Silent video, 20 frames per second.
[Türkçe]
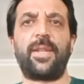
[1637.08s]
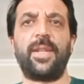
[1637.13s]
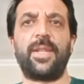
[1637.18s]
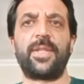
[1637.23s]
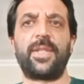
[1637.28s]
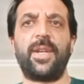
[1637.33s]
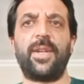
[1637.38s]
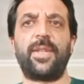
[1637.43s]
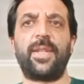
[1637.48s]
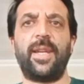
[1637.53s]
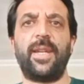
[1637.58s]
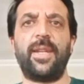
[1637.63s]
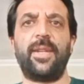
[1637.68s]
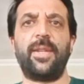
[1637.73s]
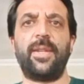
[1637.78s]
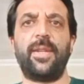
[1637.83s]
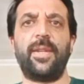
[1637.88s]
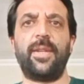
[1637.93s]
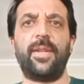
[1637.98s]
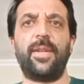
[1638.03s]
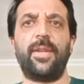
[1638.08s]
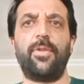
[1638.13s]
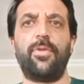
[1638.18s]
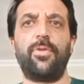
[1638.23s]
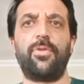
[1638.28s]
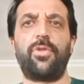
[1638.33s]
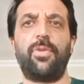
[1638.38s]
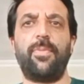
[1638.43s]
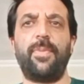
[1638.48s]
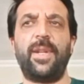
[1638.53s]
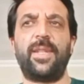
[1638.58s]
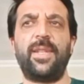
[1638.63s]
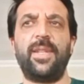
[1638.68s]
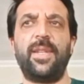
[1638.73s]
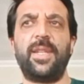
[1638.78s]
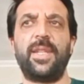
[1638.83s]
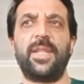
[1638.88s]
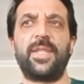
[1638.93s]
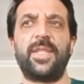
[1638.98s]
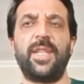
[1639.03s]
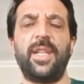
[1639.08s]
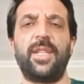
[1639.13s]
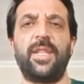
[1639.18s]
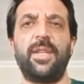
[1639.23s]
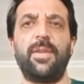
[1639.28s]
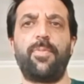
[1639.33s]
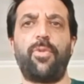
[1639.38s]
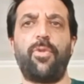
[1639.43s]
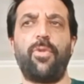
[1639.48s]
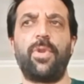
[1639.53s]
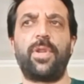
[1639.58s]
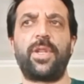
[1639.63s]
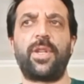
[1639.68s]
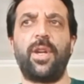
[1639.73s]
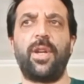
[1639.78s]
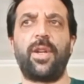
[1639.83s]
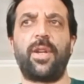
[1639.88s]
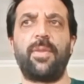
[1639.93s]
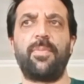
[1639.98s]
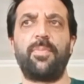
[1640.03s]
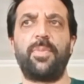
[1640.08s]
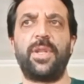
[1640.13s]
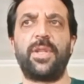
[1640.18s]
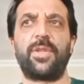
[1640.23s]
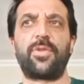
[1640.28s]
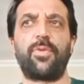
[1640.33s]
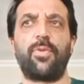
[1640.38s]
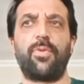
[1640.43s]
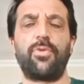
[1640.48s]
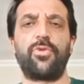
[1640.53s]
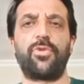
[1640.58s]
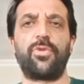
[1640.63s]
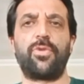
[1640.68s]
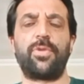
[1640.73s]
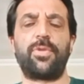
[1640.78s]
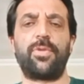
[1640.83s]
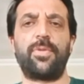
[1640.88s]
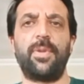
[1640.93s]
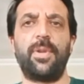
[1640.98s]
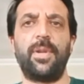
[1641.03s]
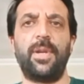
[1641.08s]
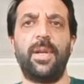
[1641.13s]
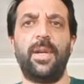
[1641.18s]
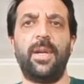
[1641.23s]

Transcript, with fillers: da zaten e, hükümetin izlediği politikaların bir sonucudur.